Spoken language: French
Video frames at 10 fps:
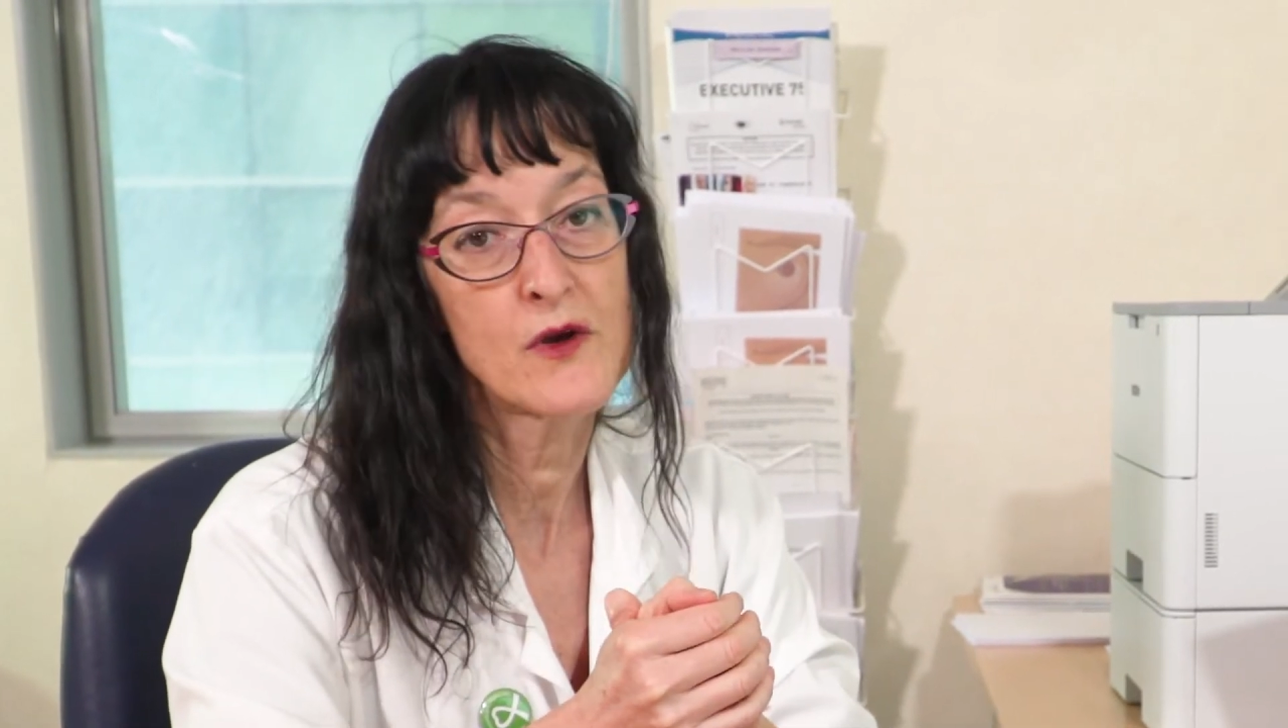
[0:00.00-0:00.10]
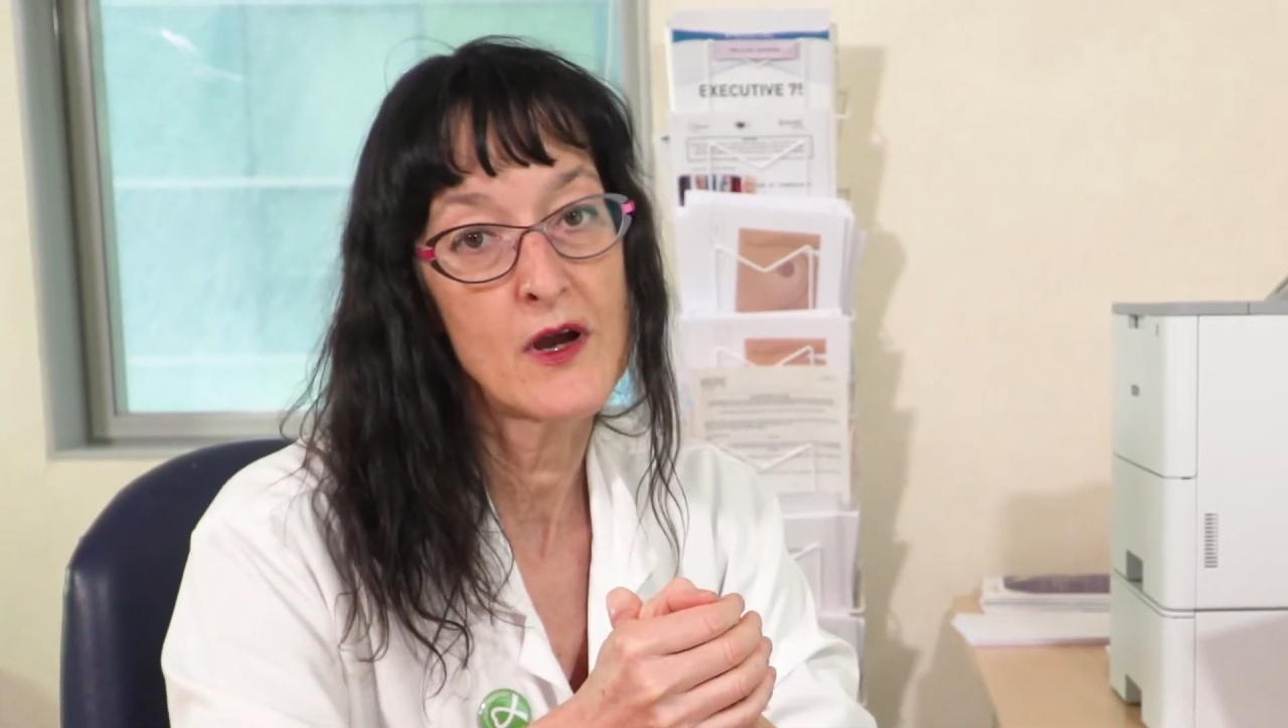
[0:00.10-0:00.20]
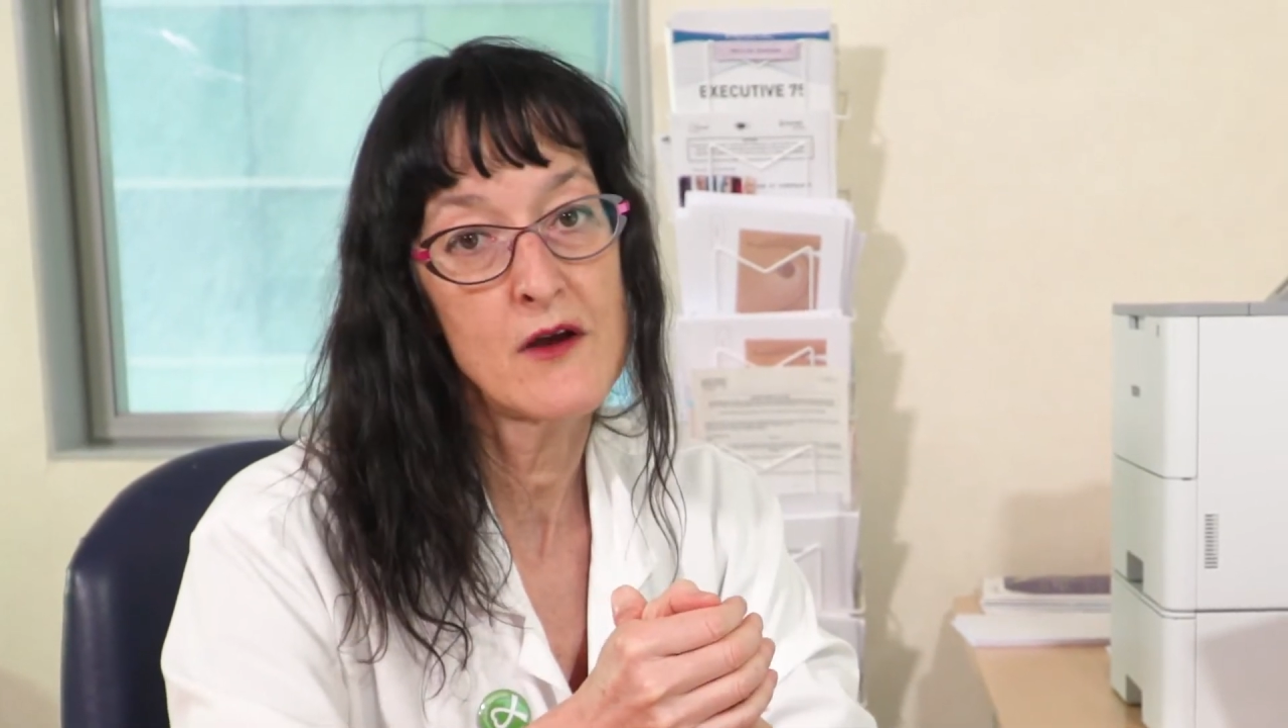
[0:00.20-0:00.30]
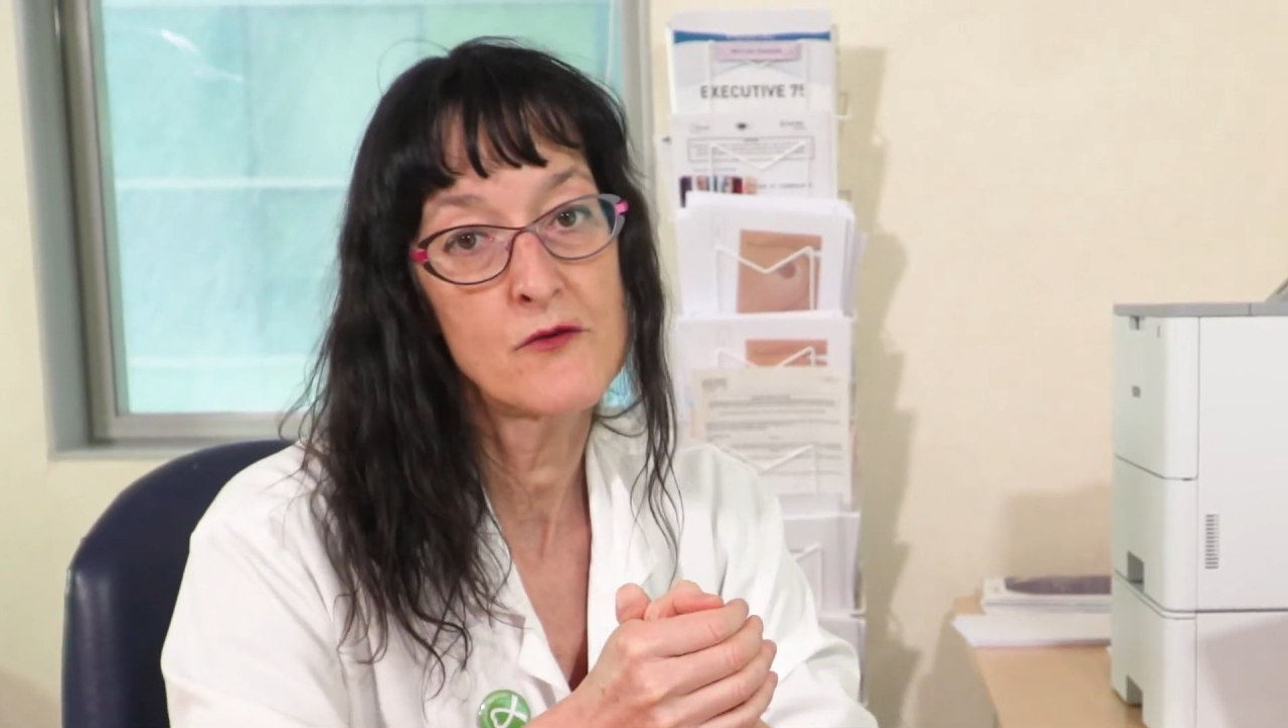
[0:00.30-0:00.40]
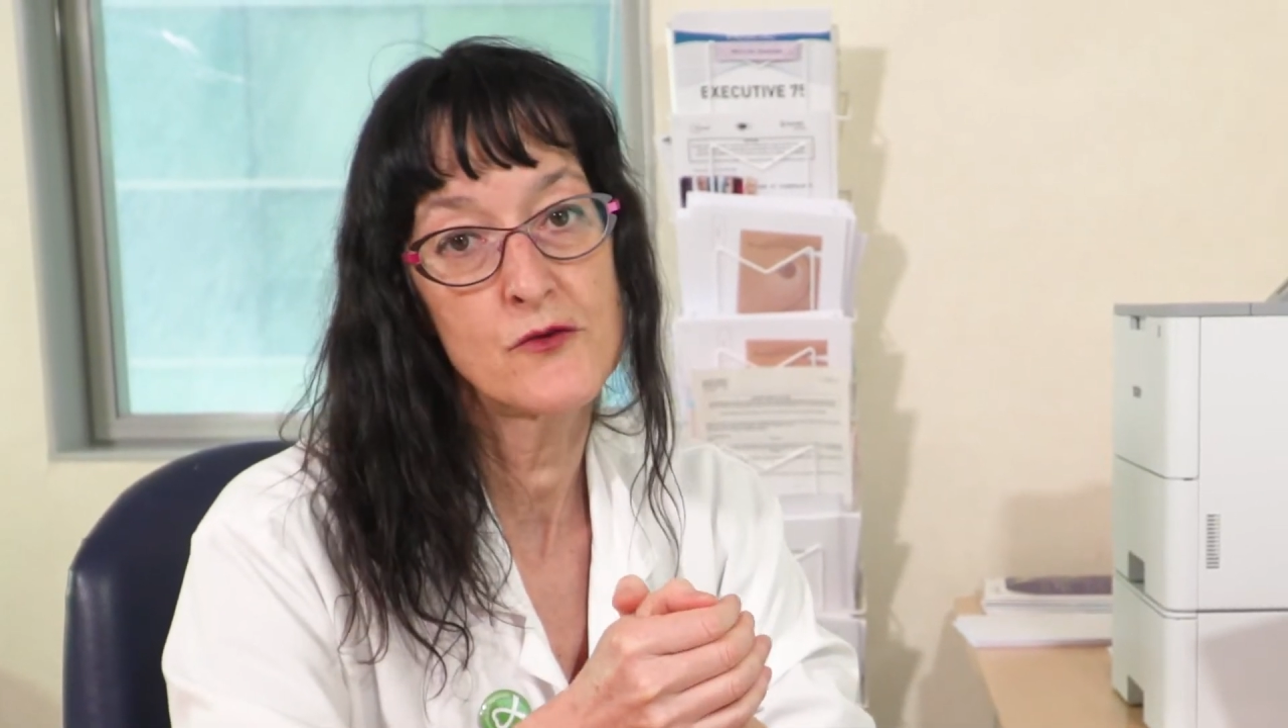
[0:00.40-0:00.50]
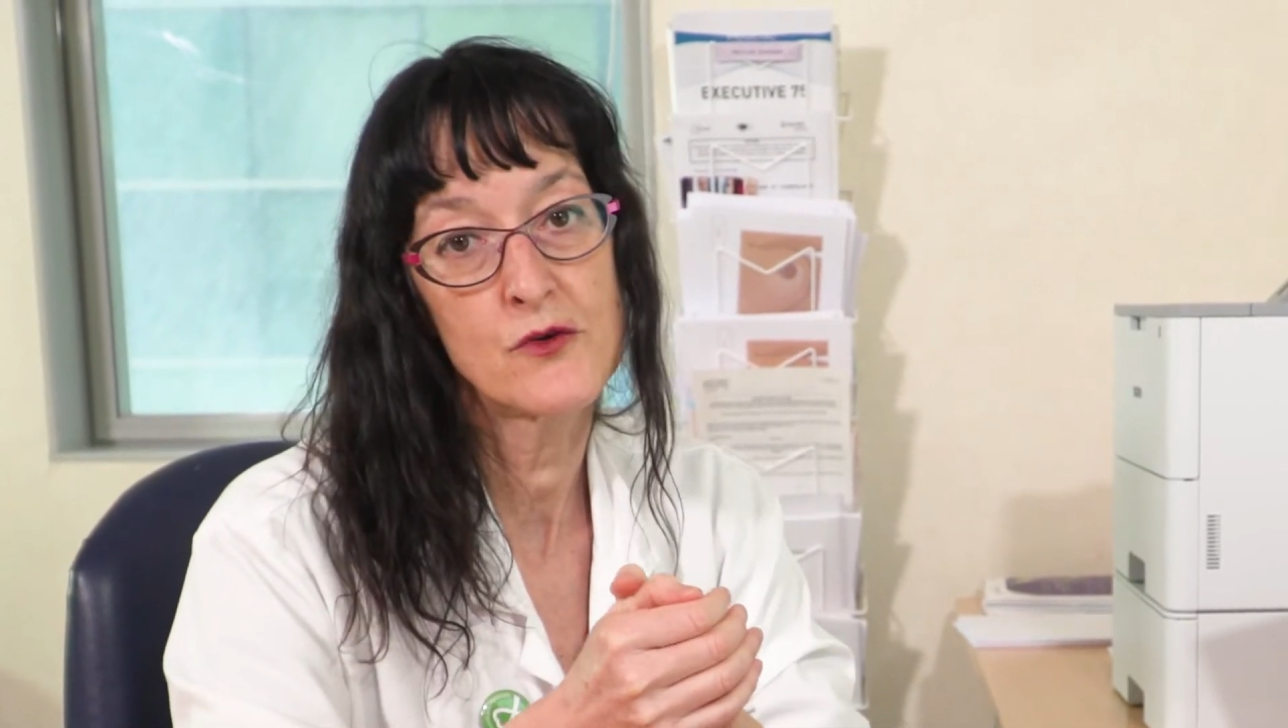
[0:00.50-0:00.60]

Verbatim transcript: grave